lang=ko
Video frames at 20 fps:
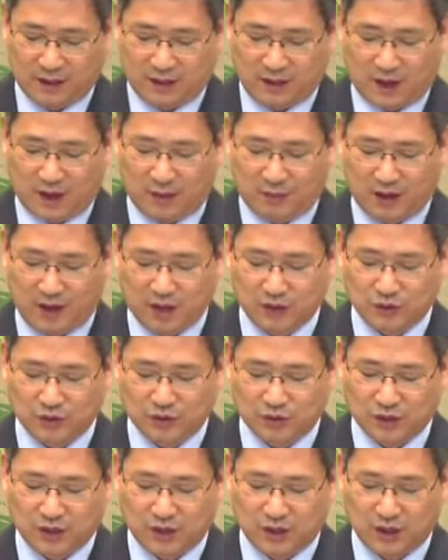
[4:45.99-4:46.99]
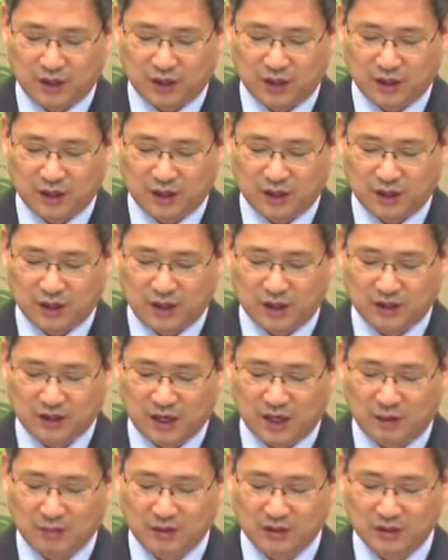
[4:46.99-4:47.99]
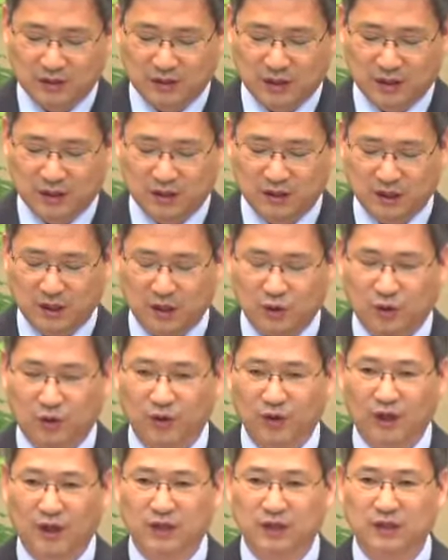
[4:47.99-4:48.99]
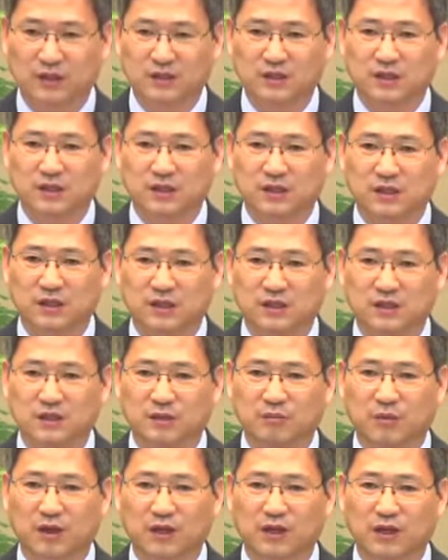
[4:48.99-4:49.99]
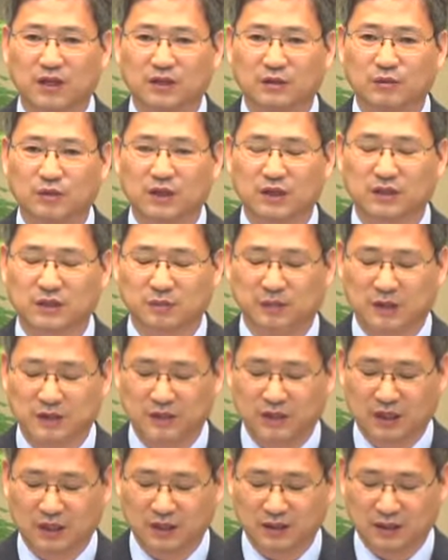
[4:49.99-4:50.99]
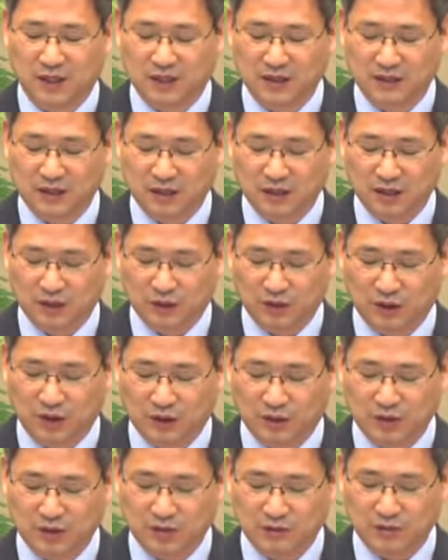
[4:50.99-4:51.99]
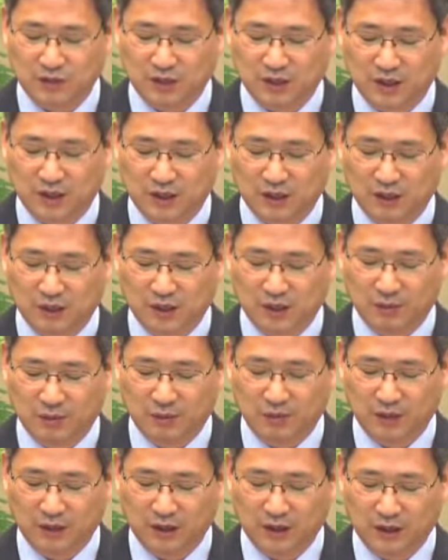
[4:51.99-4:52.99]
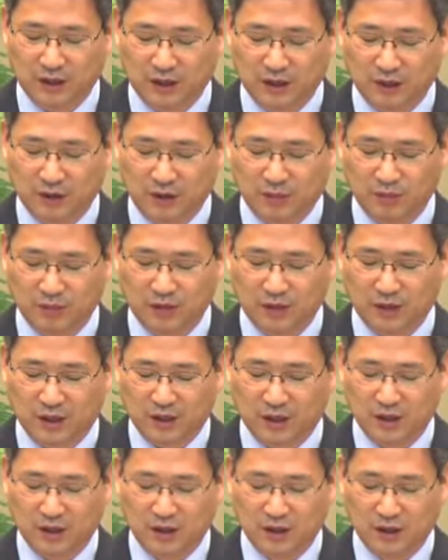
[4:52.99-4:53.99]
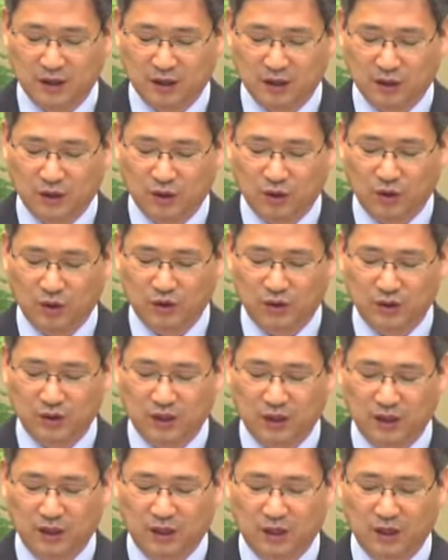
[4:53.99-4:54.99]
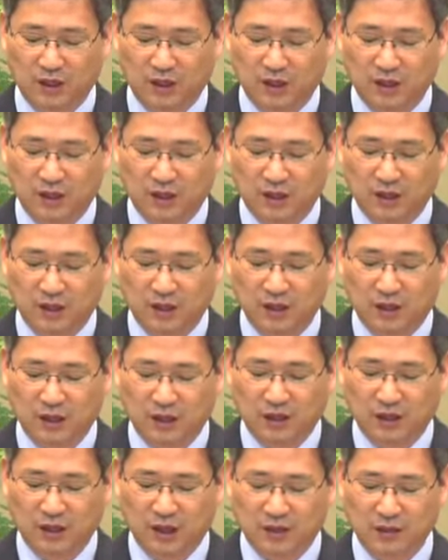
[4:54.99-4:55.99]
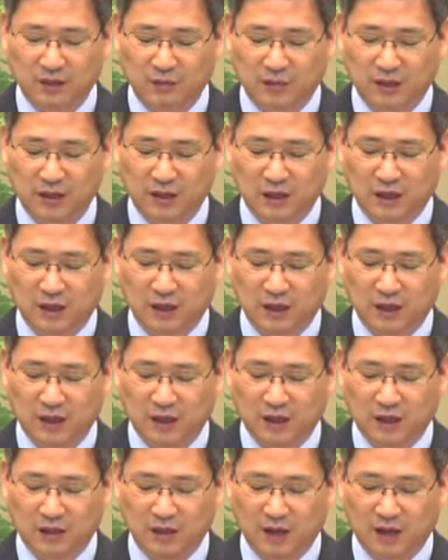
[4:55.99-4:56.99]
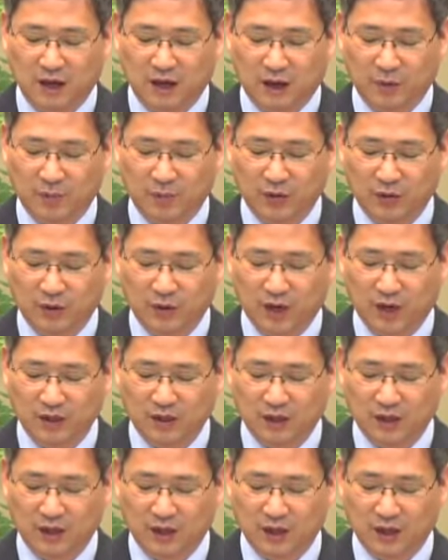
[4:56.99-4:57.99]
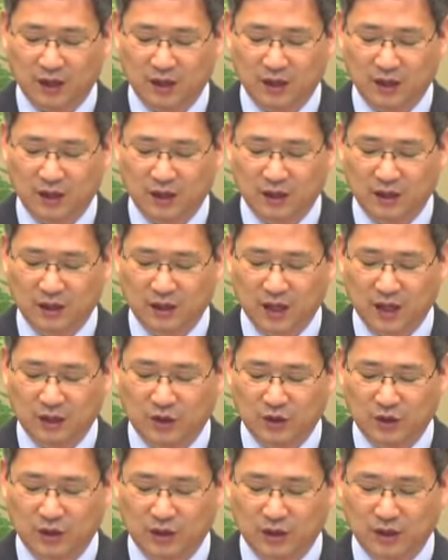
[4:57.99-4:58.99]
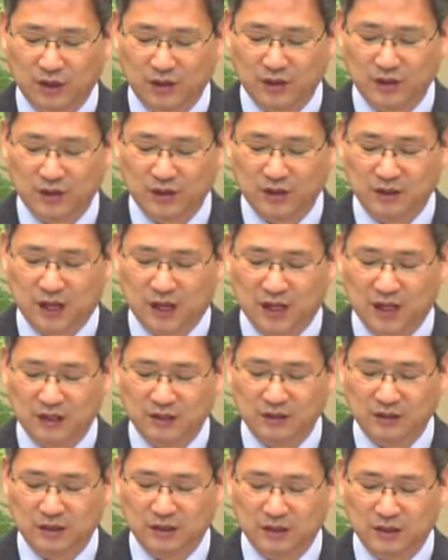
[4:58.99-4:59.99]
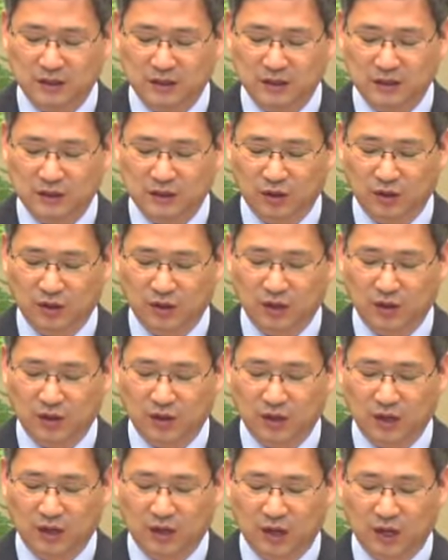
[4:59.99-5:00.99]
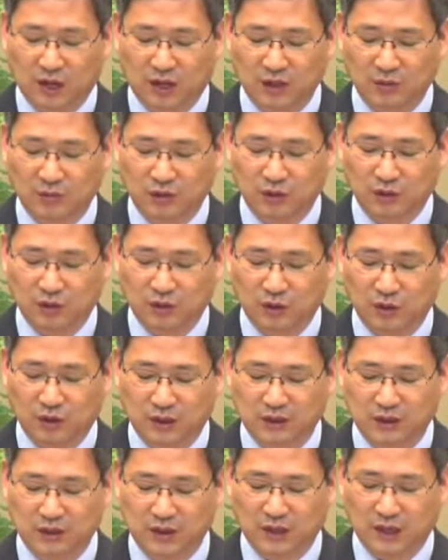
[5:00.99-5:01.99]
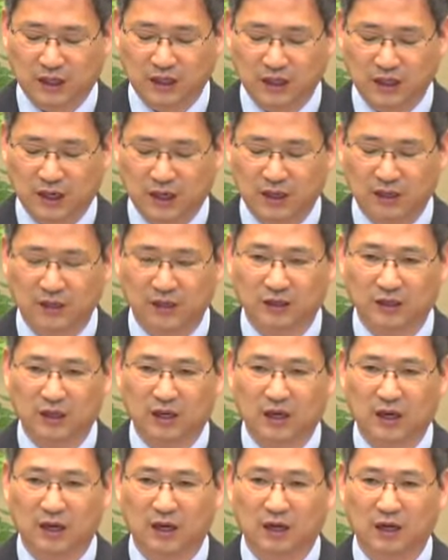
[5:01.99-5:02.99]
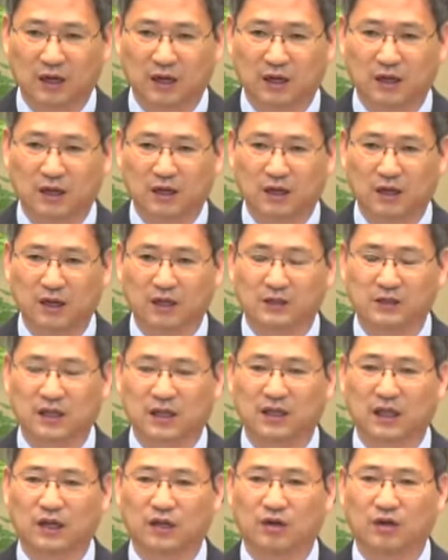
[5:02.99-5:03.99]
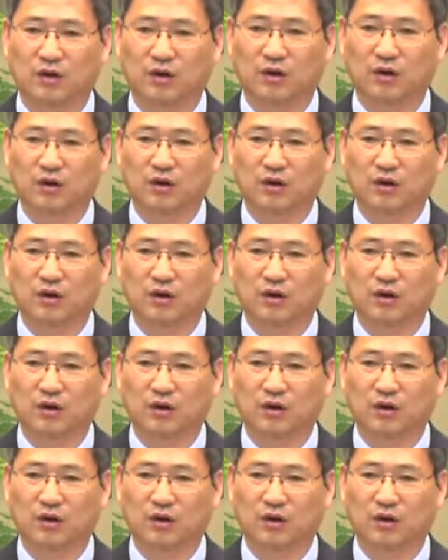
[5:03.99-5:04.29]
아말렉 족속이 이스라엘 백성들을 어떻게 공격했는지 신명기 25장 18절에 상세히 기록하고 있습니다. 거기 보면 이렇게 기록합니다. 곧 그들이 너를 길에서 만나 내가 피곤할 때에 내 뒤에 떨어진 약한 자들을 쳤고 하나님을 두려워하지 아니하였느니라. 사단은요